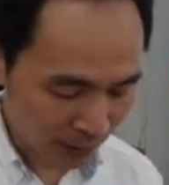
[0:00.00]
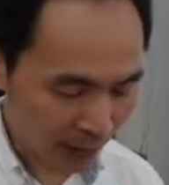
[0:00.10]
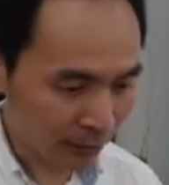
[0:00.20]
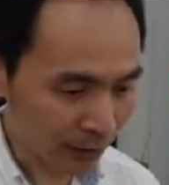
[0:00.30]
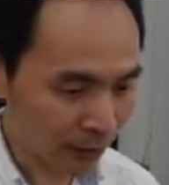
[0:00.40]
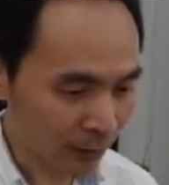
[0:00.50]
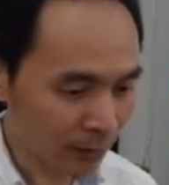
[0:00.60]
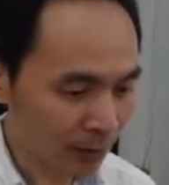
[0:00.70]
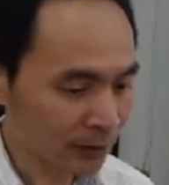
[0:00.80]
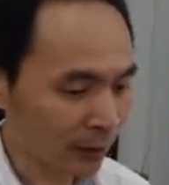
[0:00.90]
好了，有没
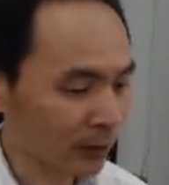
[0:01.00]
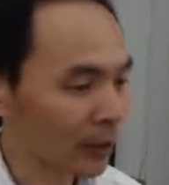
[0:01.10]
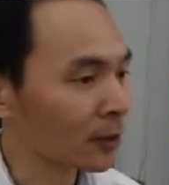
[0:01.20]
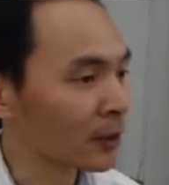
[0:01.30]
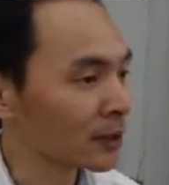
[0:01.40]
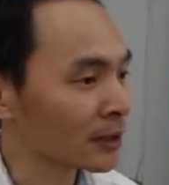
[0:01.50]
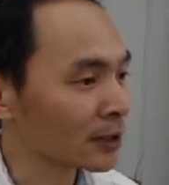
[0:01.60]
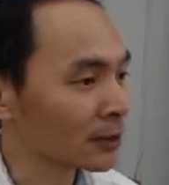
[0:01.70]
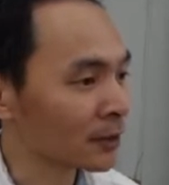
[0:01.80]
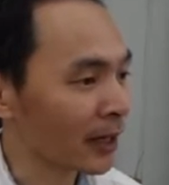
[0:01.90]
有找到一个位置了，
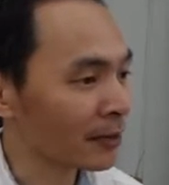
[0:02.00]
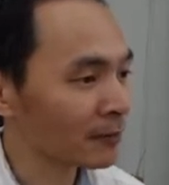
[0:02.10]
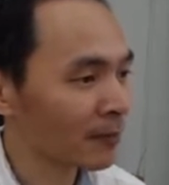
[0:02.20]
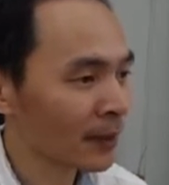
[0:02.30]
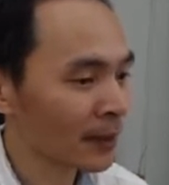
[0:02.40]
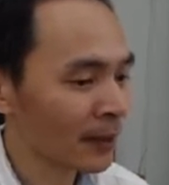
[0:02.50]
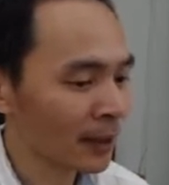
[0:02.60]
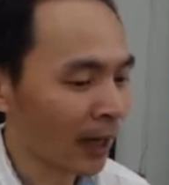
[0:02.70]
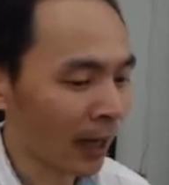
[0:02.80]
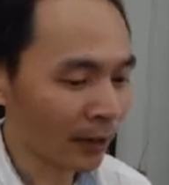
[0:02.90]
对不对？
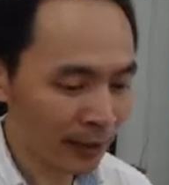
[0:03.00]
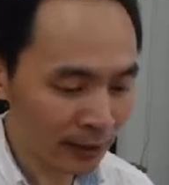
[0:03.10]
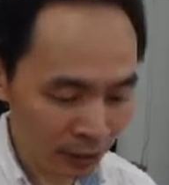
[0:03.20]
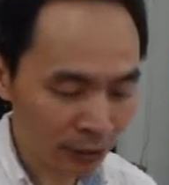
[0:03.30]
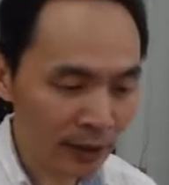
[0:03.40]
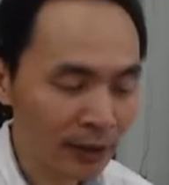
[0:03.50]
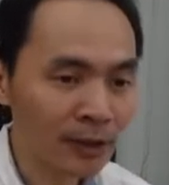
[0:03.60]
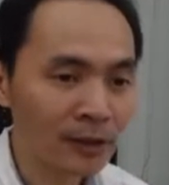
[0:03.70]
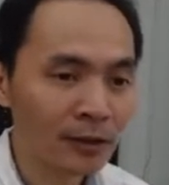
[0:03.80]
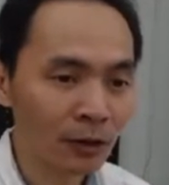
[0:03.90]
好，那你用那个。
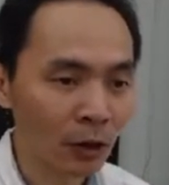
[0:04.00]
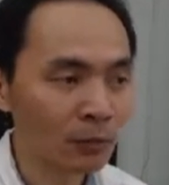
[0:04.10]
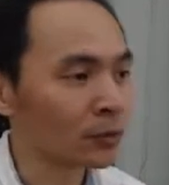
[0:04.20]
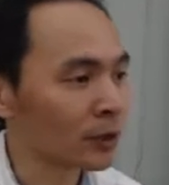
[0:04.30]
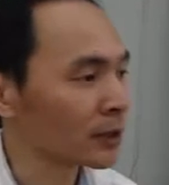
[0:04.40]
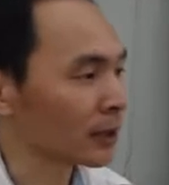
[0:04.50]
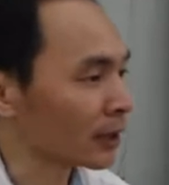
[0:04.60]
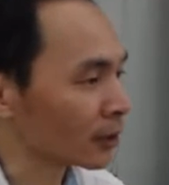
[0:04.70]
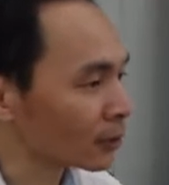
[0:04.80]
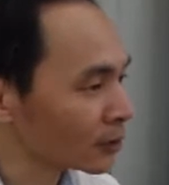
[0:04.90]
公母的接
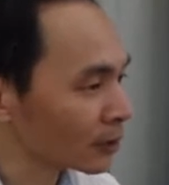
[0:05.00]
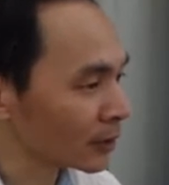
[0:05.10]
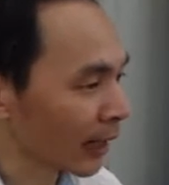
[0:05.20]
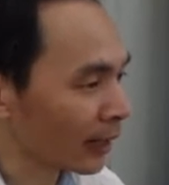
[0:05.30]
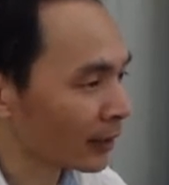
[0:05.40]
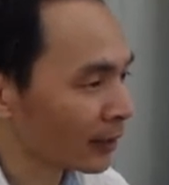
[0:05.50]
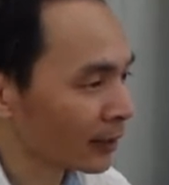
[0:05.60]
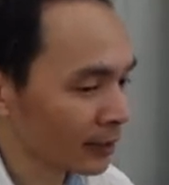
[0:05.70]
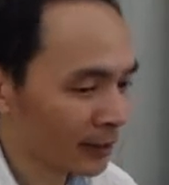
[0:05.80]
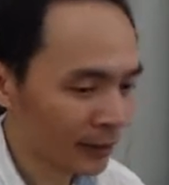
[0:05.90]
也都是一样，
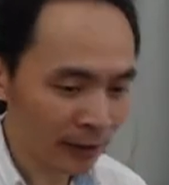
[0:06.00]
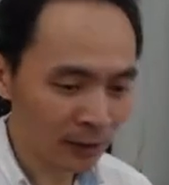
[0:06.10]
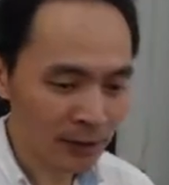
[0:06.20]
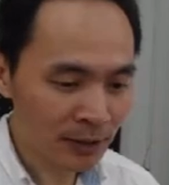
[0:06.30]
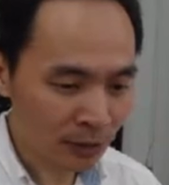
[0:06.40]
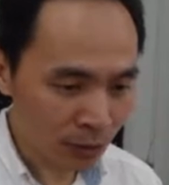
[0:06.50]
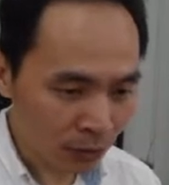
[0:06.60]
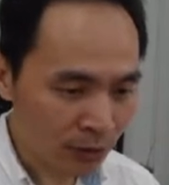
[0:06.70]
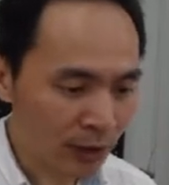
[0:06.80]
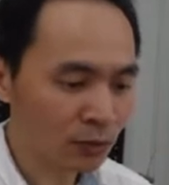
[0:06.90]
那我们
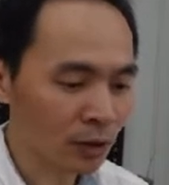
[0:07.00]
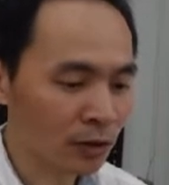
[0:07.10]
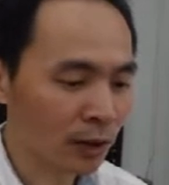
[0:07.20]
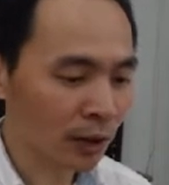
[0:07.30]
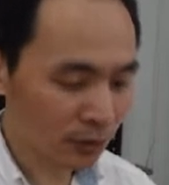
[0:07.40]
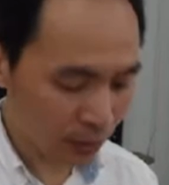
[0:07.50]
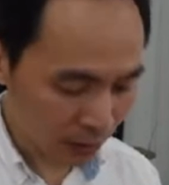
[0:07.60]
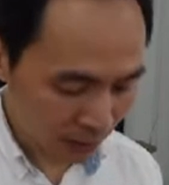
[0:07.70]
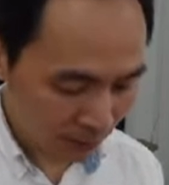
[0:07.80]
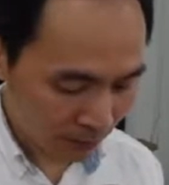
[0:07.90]
首先最重要的
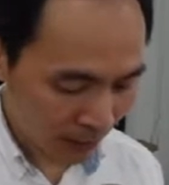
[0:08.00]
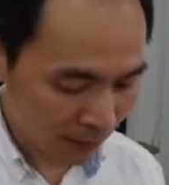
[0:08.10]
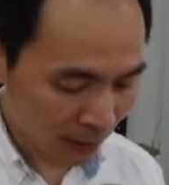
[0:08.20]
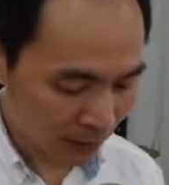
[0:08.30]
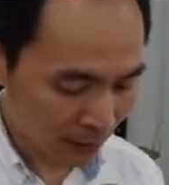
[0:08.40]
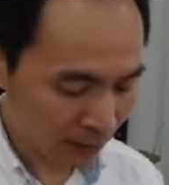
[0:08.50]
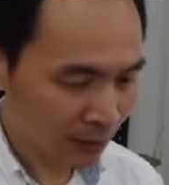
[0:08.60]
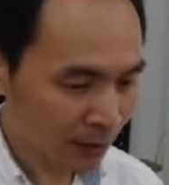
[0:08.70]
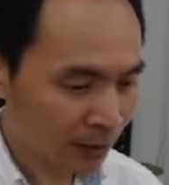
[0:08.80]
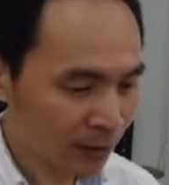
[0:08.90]
是麻烦你，
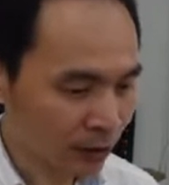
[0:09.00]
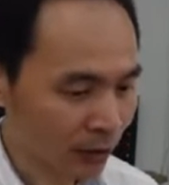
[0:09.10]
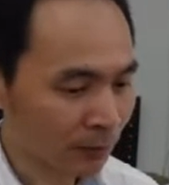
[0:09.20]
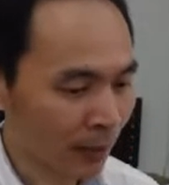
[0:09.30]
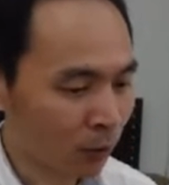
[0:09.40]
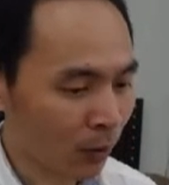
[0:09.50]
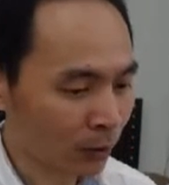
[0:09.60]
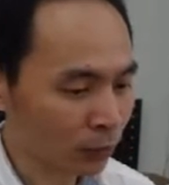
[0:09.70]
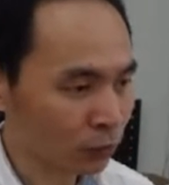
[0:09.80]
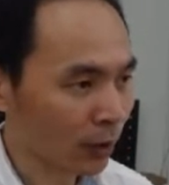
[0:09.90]
请你把
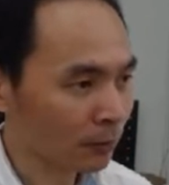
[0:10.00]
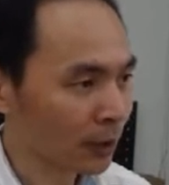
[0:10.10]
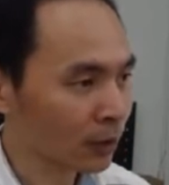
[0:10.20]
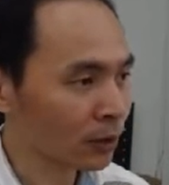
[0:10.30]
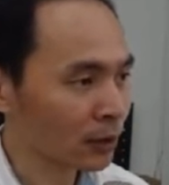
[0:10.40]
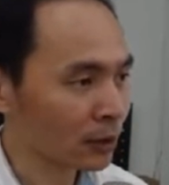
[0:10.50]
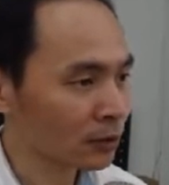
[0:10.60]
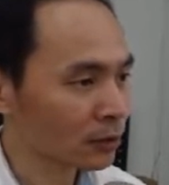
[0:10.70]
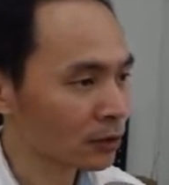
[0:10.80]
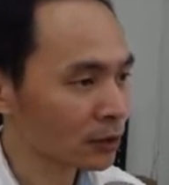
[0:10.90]
网状面对你
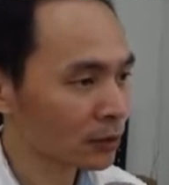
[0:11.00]
自己，